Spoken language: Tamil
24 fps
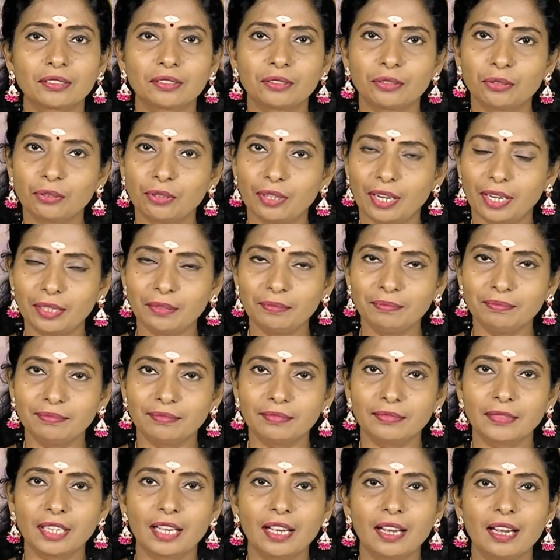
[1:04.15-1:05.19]
சுக்கரனும்
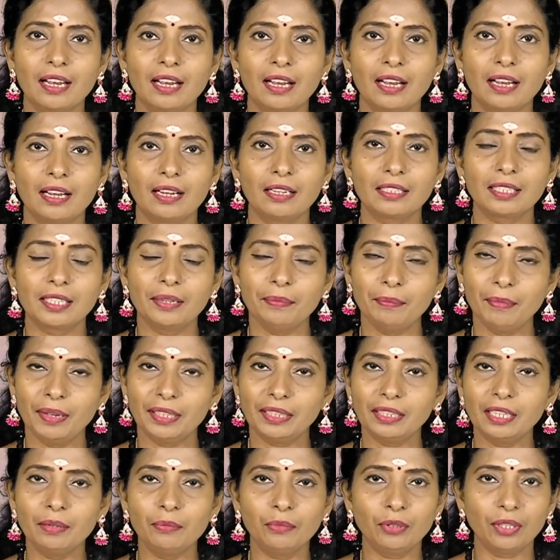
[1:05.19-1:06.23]

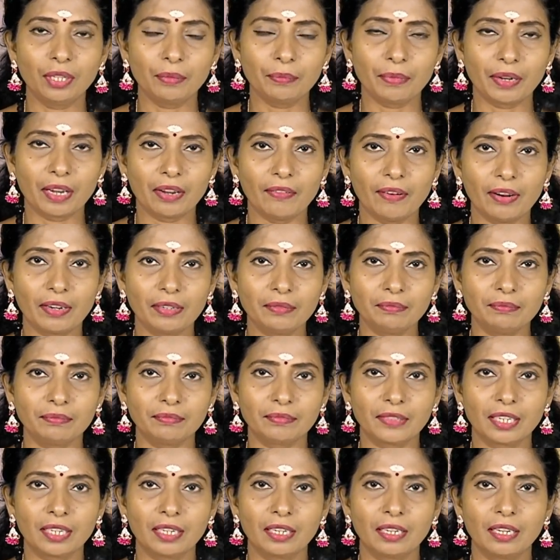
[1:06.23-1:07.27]
சிம்மத்தில் புதன் பகவானும்
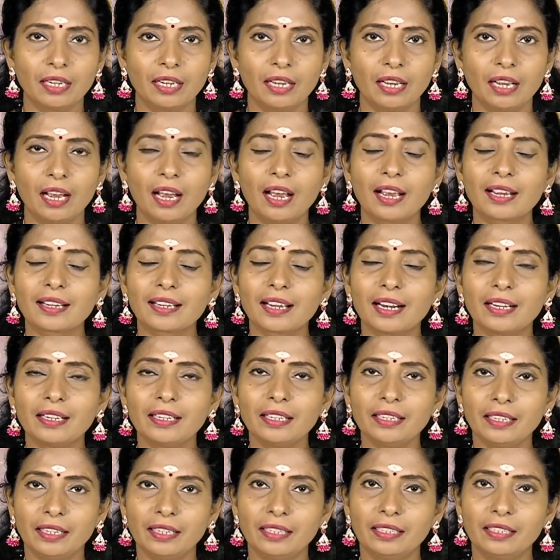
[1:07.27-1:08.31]

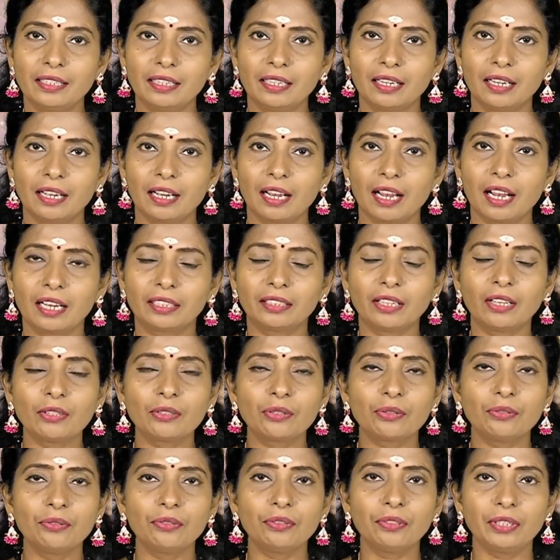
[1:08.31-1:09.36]
கன்னியில் அதாவது
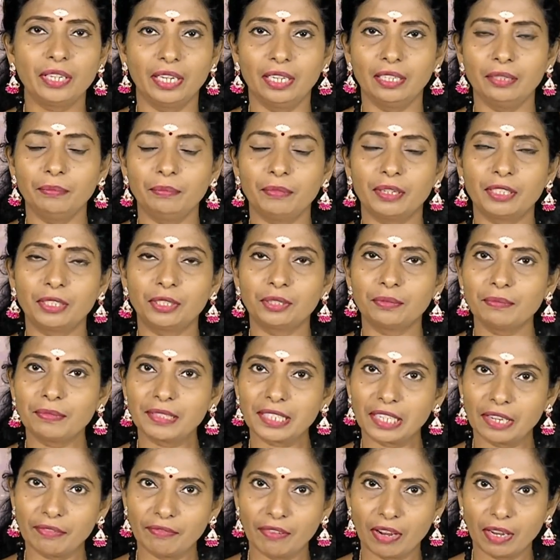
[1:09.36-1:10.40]
சூரியன் மற்றும்
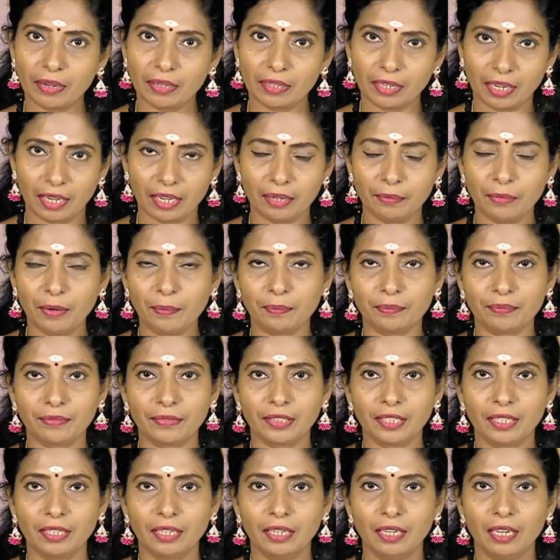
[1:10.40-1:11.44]
செவ்வாய் கிரகமும்
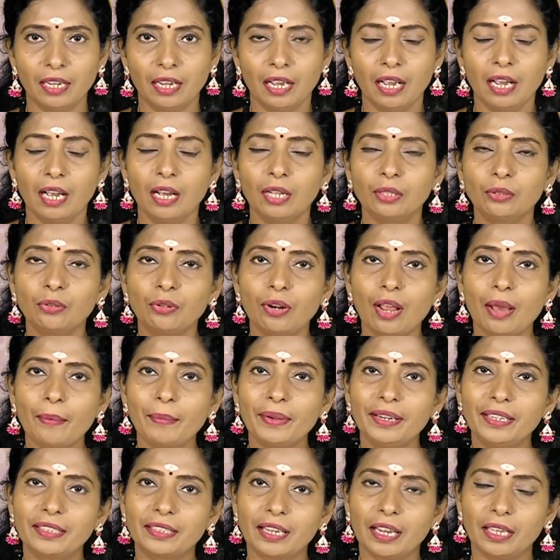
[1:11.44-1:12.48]

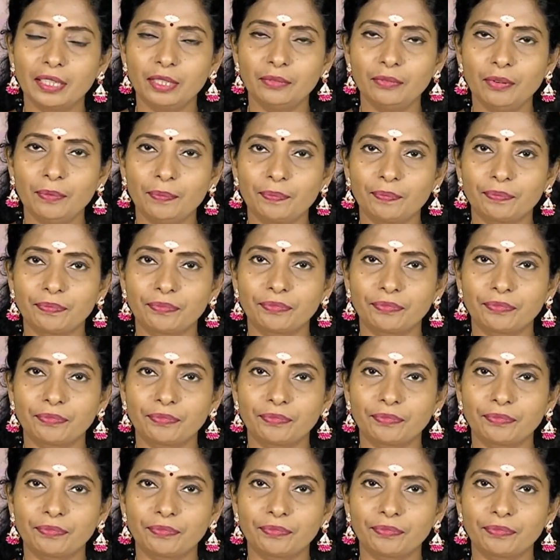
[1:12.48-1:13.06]
துலாமில் கேதுவும்